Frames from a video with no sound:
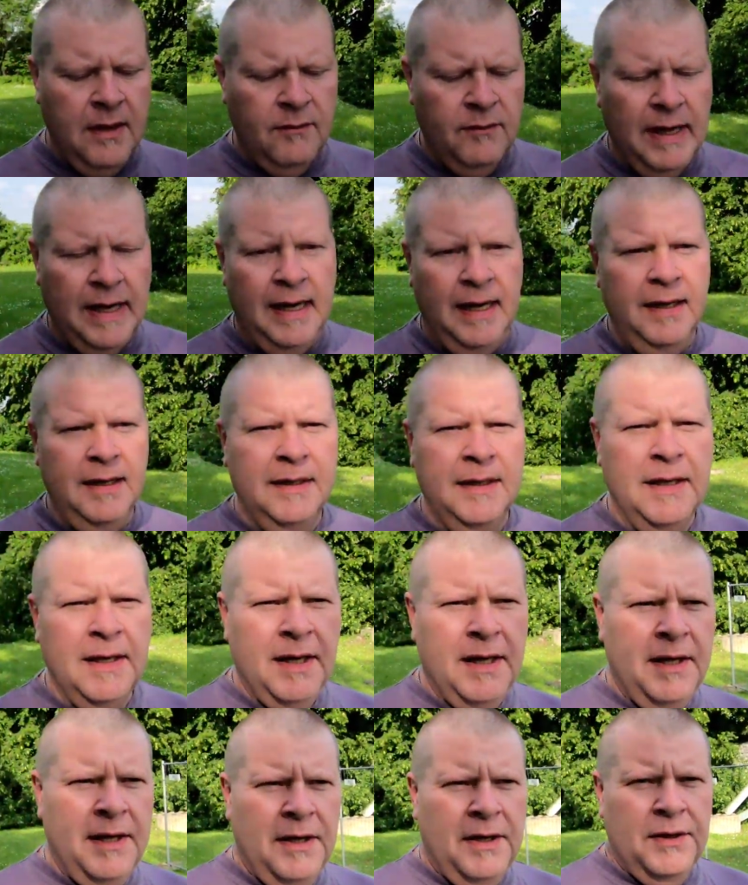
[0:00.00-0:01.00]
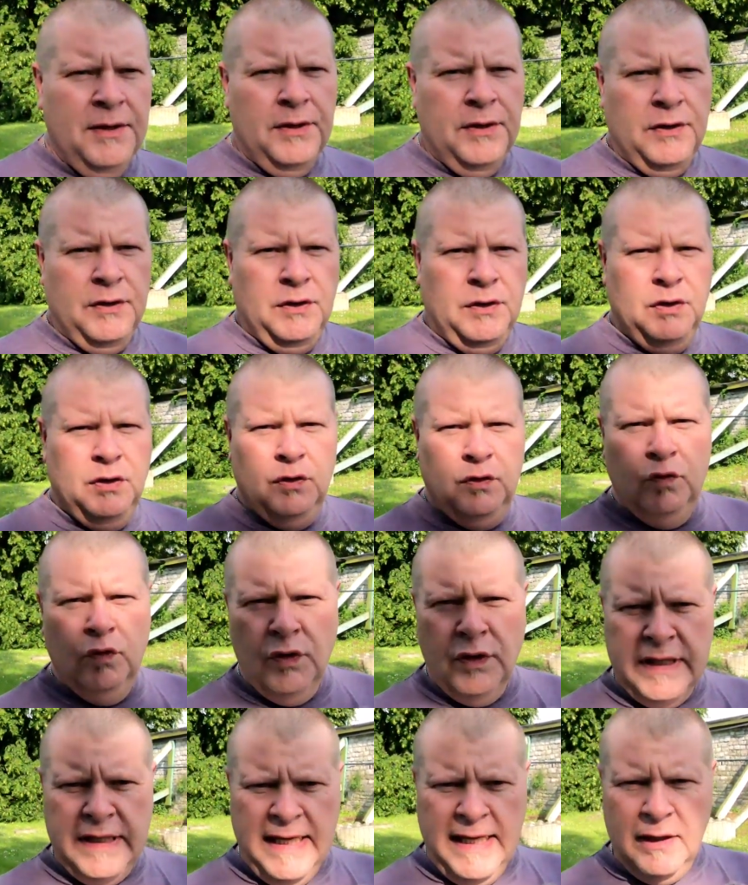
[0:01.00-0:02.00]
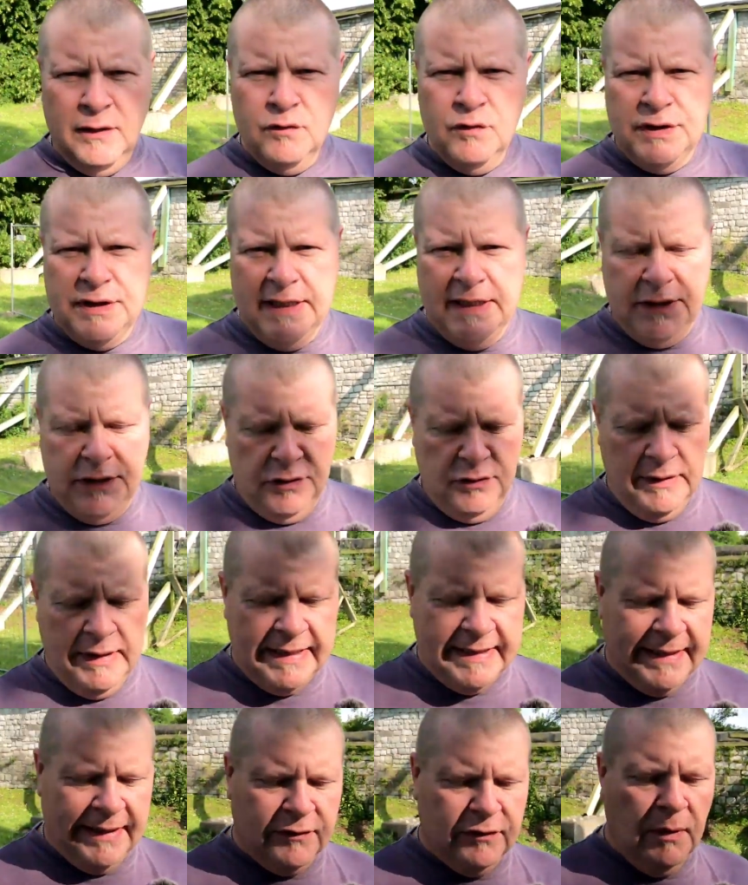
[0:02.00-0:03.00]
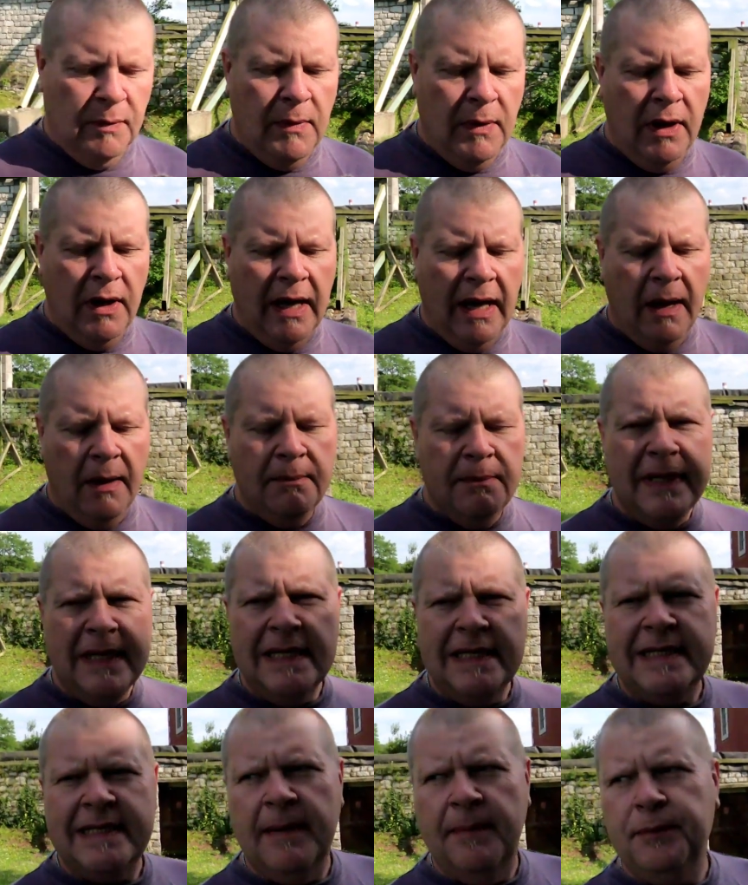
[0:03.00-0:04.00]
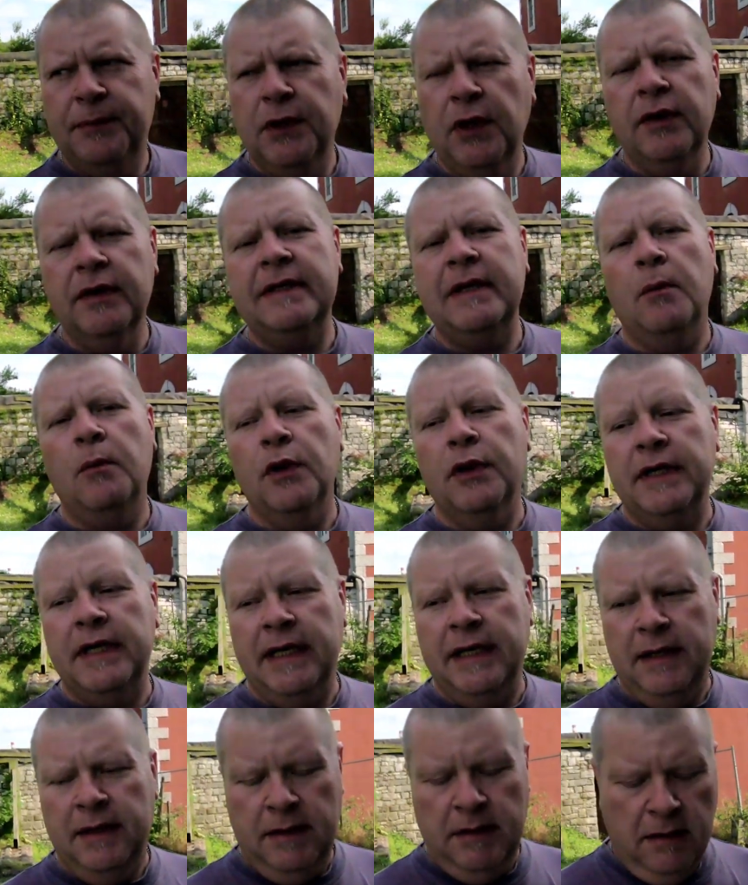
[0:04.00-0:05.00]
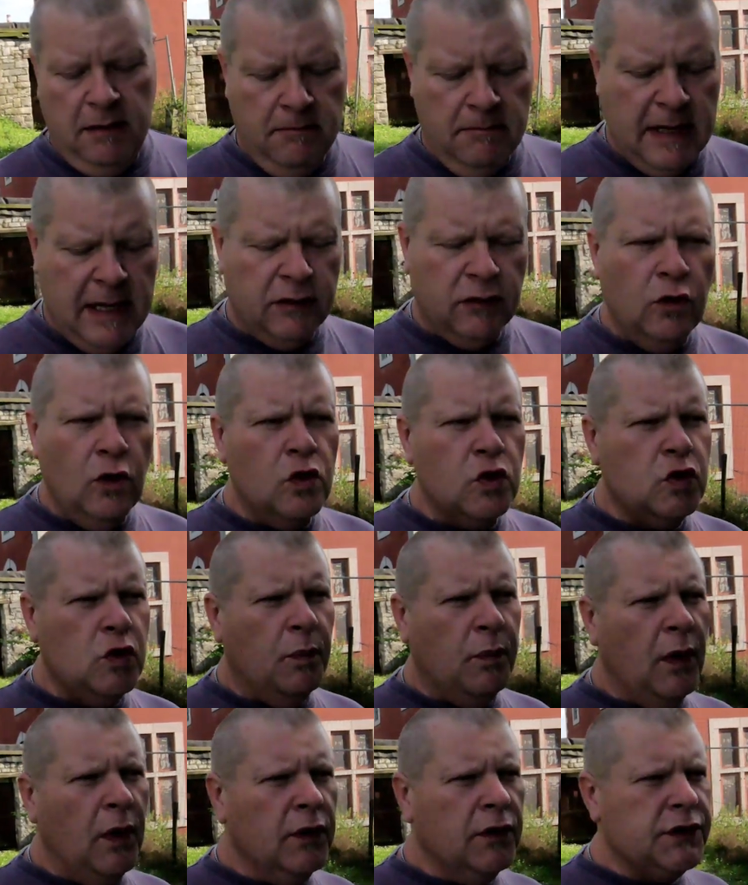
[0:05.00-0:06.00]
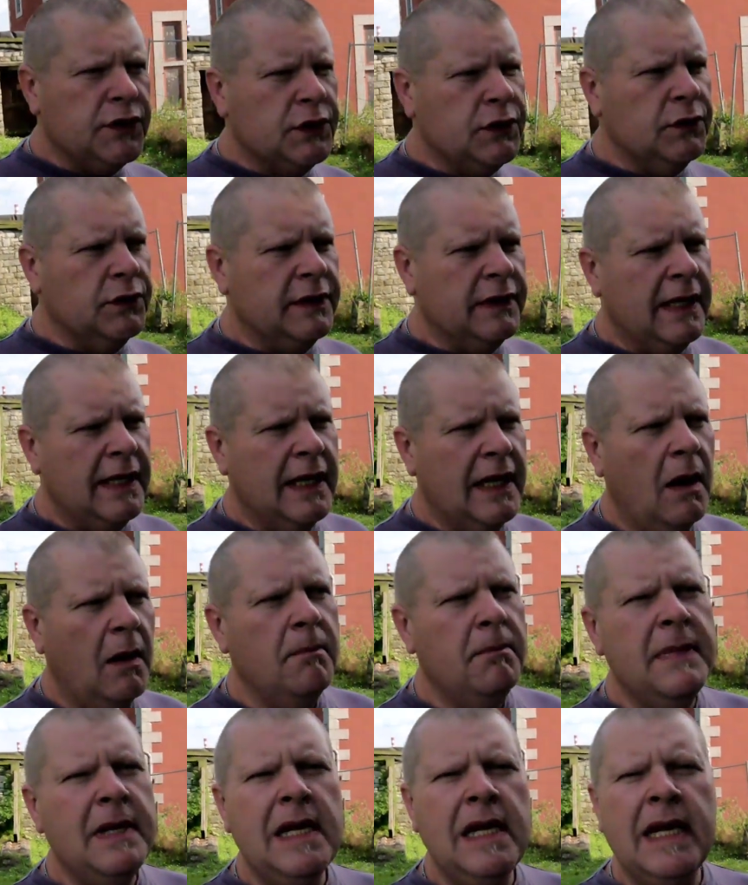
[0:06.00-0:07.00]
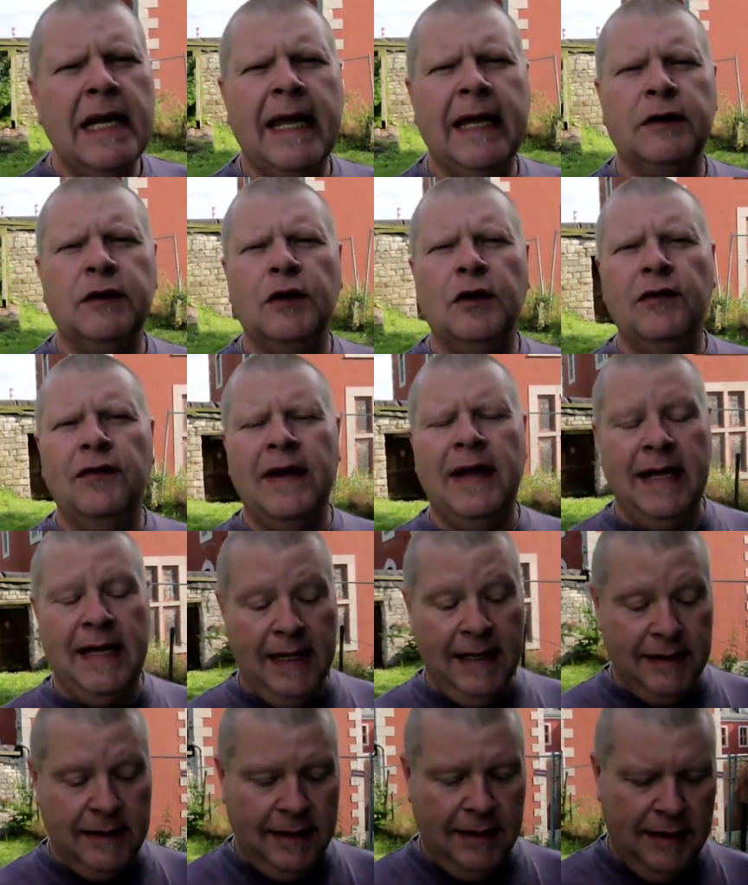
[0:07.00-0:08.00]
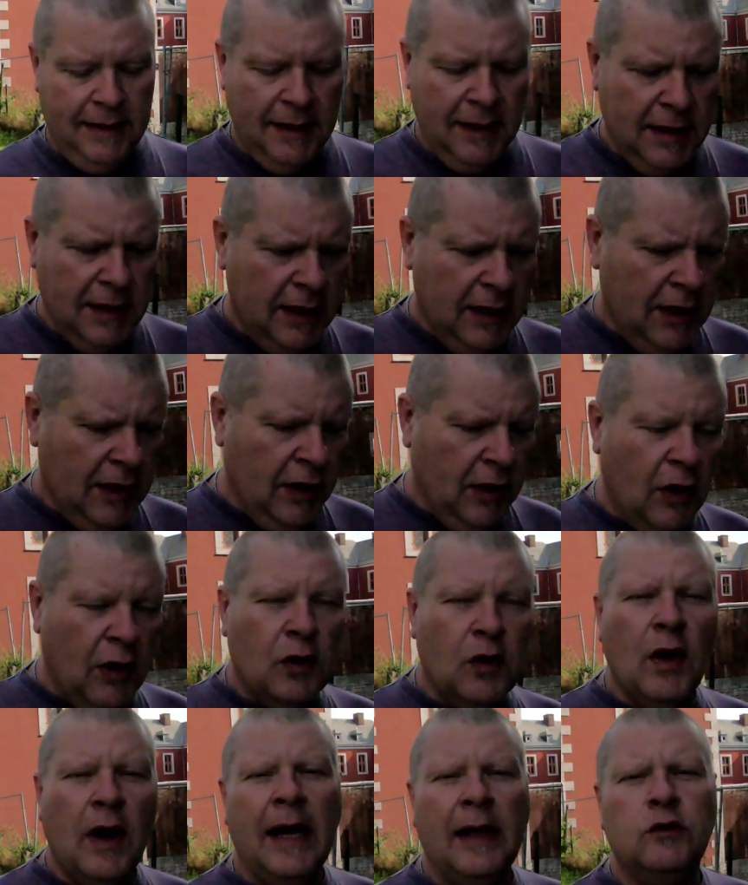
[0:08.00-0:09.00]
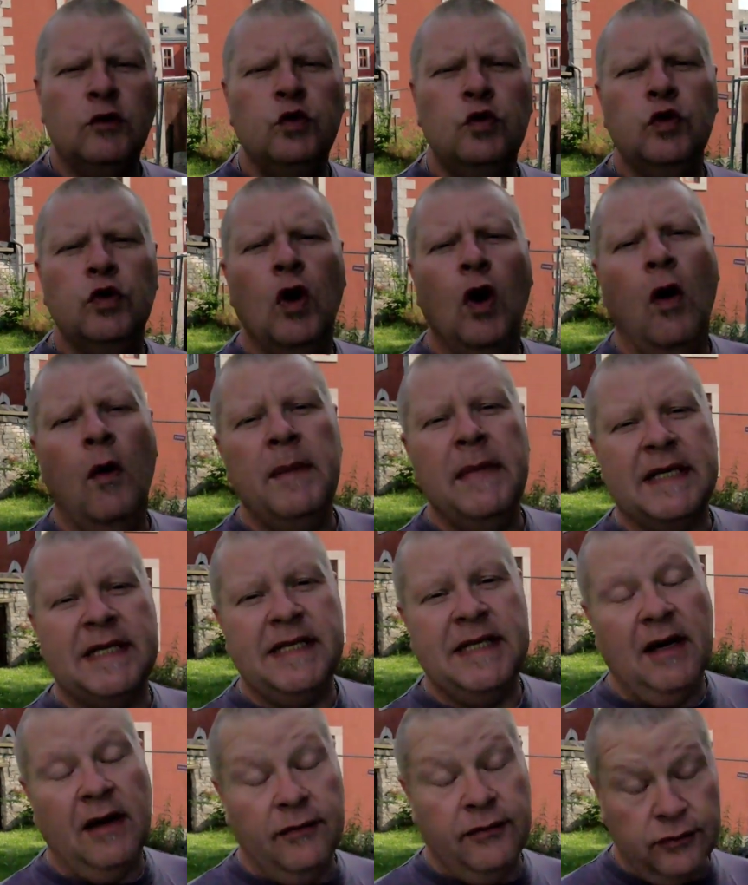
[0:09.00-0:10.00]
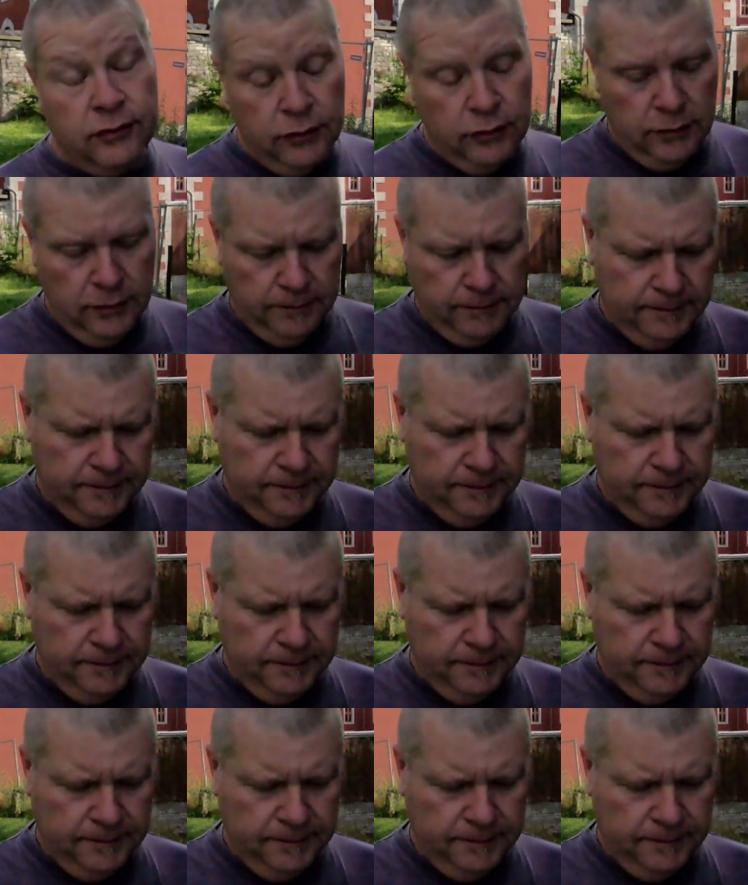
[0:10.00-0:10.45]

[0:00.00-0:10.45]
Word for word: Voilà. Donc hier nous étions exactement à 1070 abonnés. Maintenant, je pense qu'on est à 1080 aidés. Encore un tout, grand merci à vous.